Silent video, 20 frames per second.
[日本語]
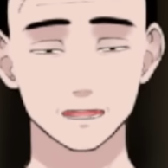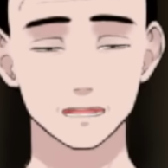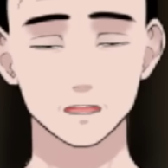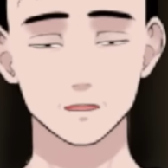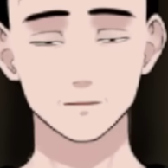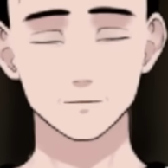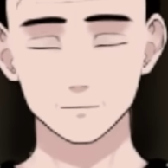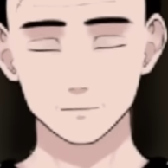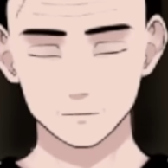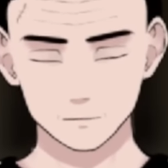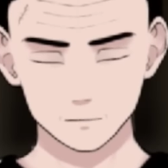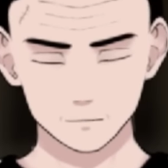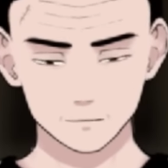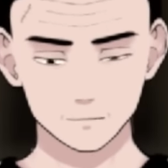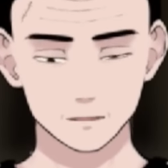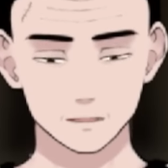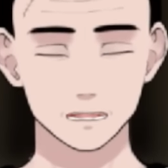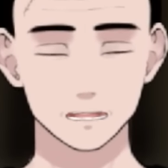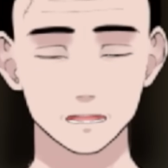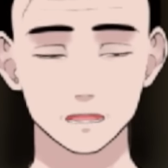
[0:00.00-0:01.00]
じゃ、
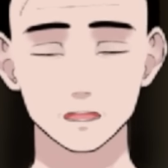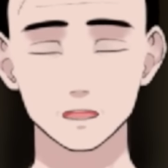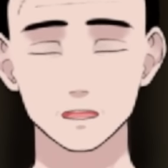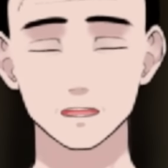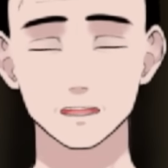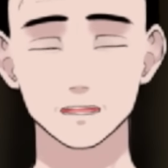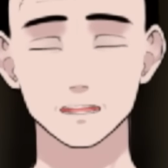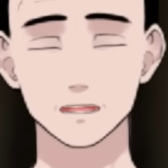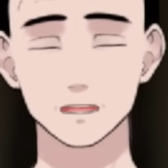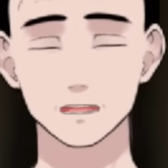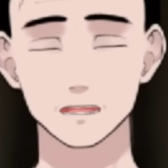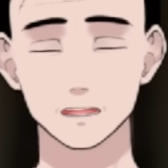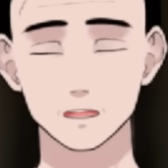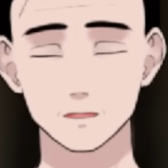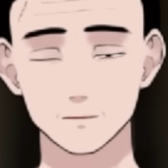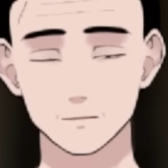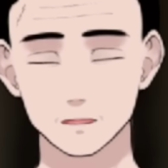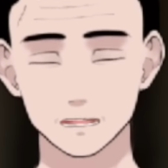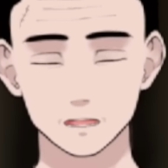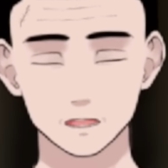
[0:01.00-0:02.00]
上手に
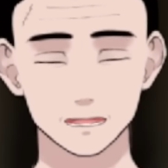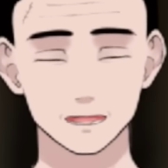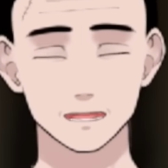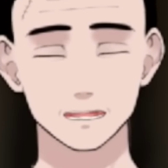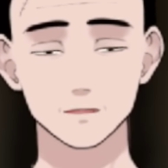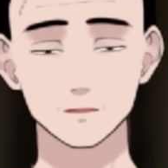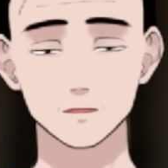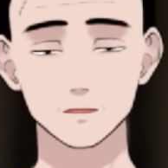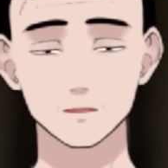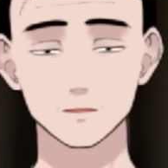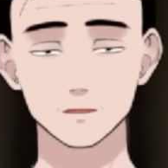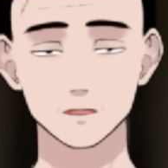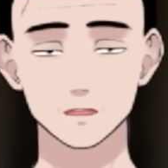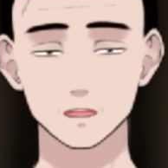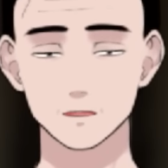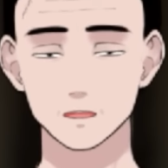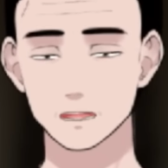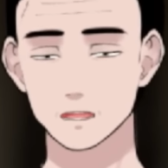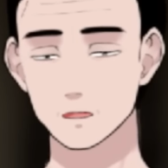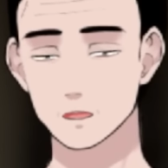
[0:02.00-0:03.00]
喋れる自
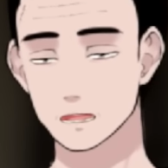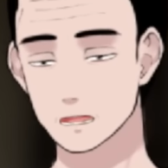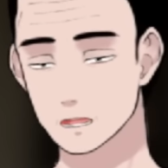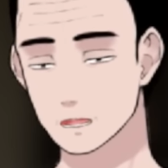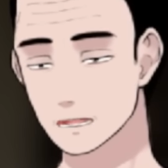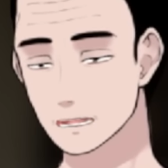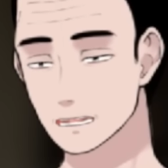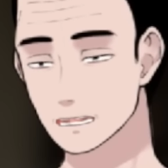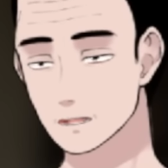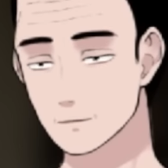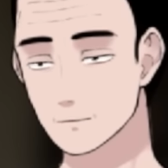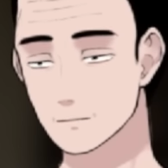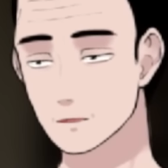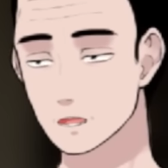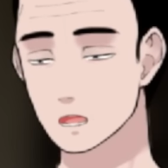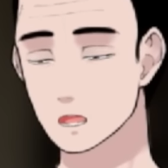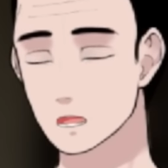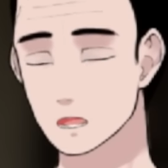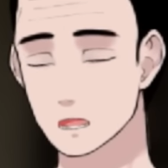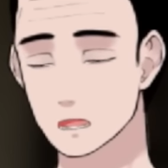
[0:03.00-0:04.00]
慢なんかどう
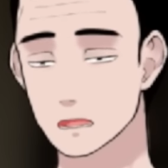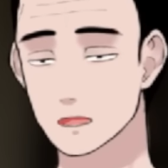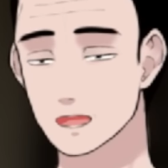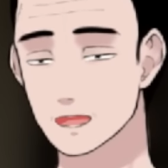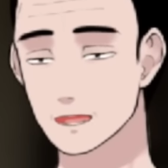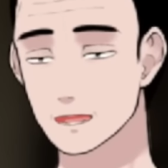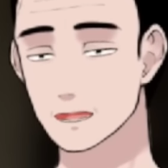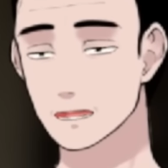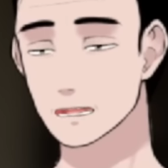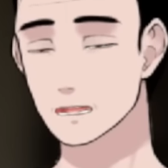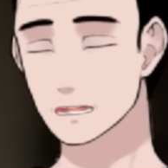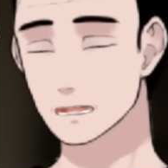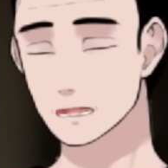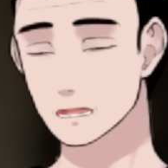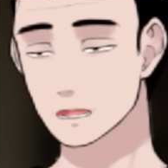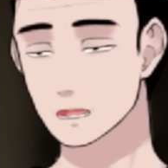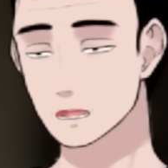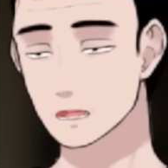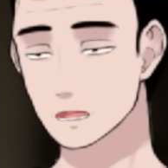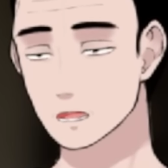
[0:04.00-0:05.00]
にもならないから。
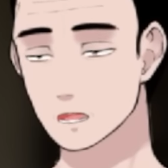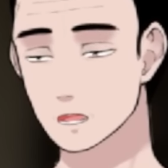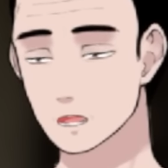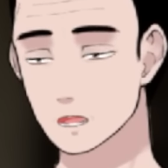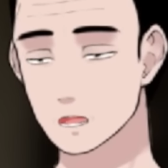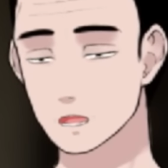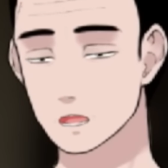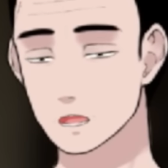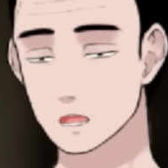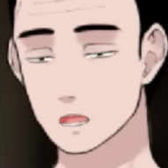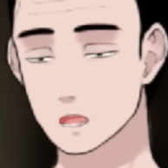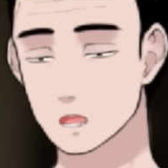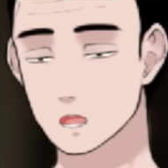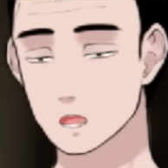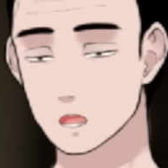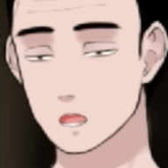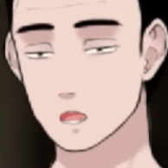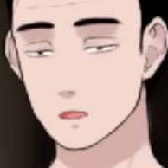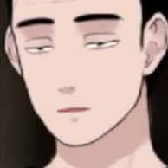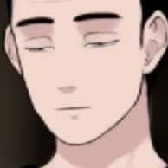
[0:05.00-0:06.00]

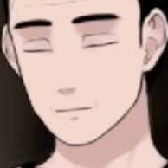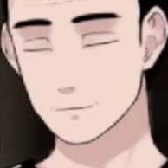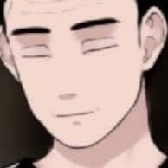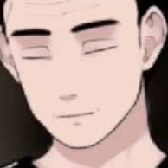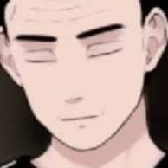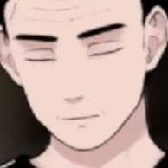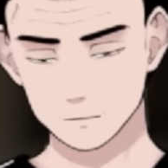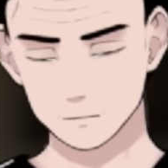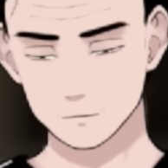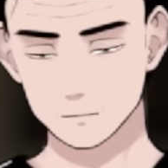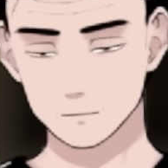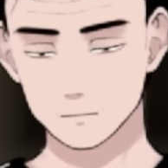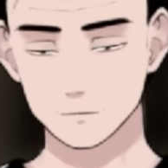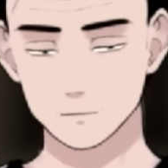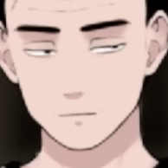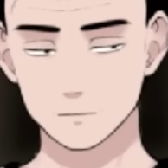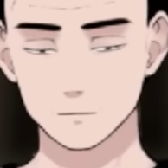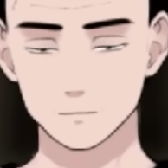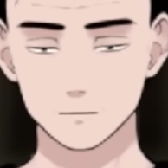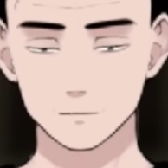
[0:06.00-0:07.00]
うん。
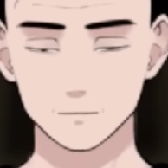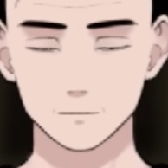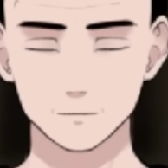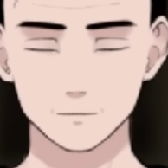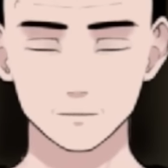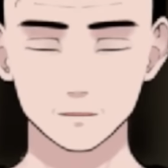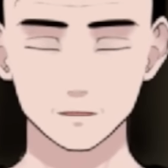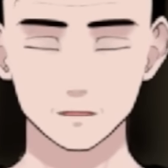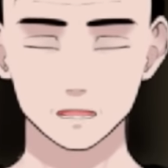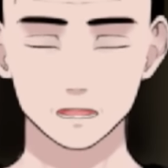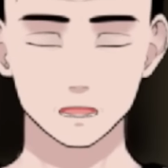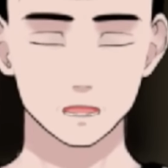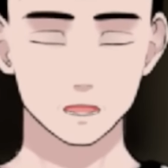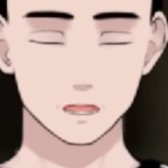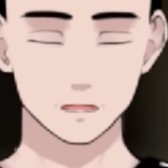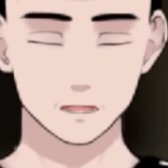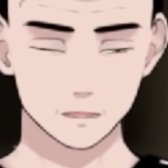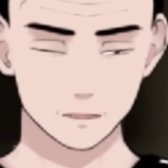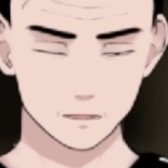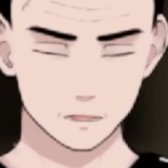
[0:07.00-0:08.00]
本
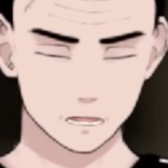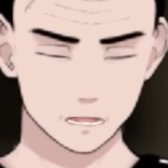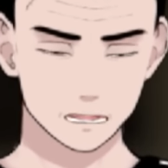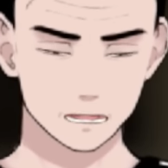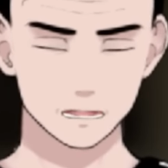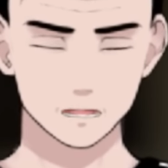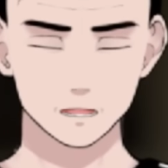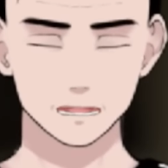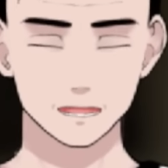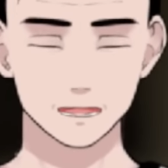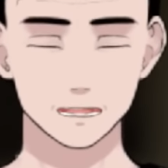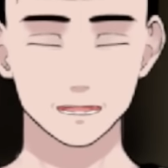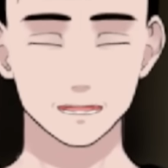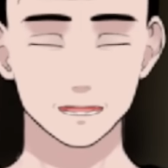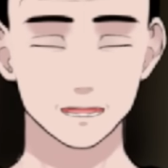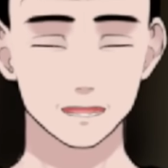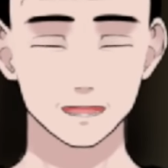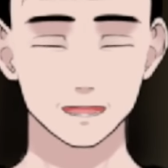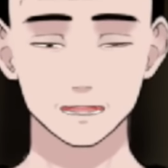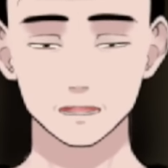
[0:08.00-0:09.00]
当に。誰かが
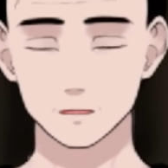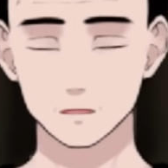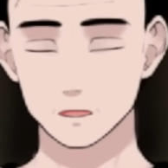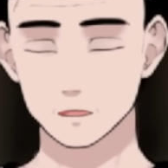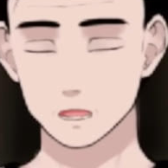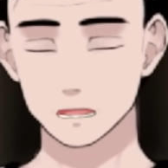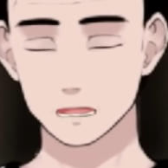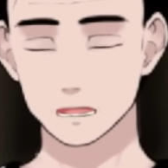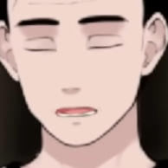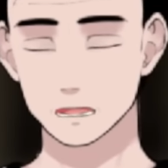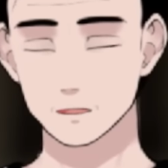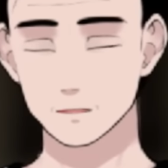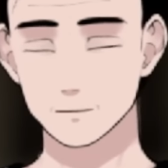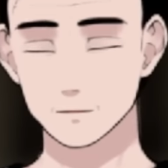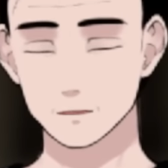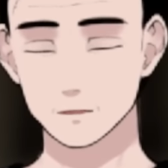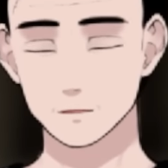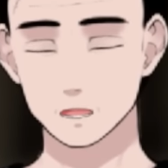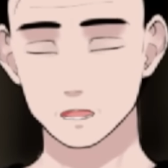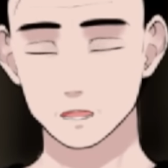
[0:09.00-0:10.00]
書いた、誰かが作っ
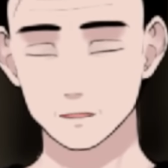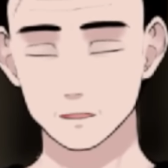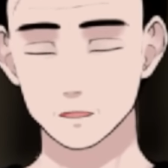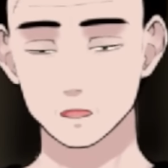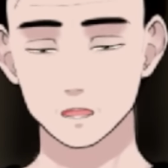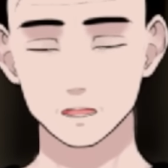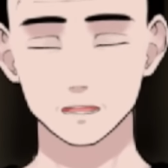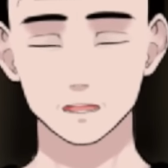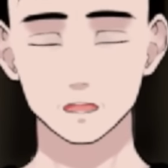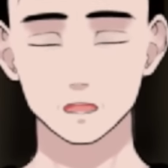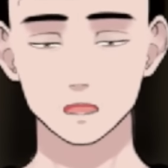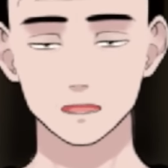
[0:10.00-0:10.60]
たやつを一生懸